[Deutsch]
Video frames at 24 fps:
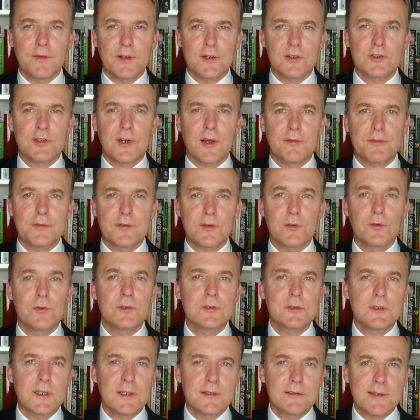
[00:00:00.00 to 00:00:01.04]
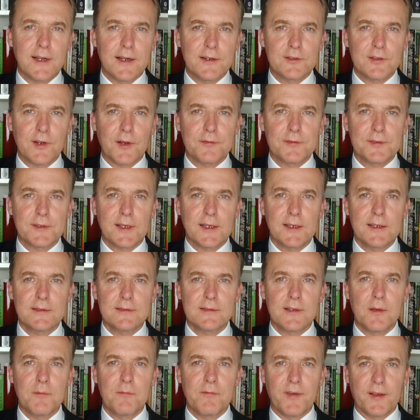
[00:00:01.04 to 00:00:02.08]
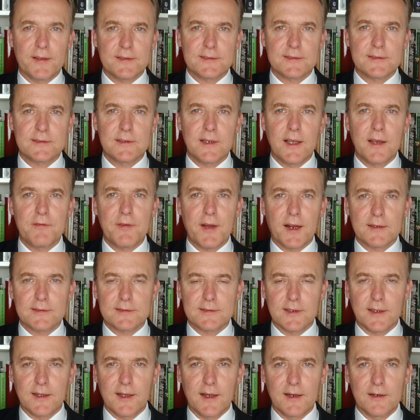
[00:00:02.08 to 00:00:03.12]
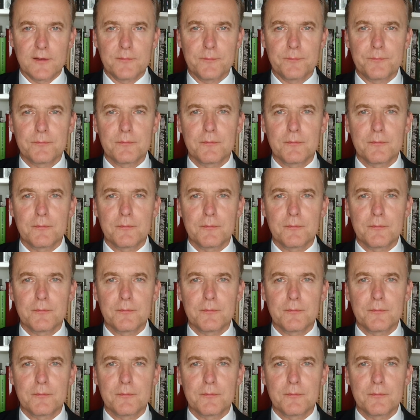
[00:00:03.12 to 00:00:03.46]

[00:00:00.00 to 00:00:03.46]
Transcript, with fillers: Wirtschafts- und Gesellschaftskrise im Westen erwachsen kann.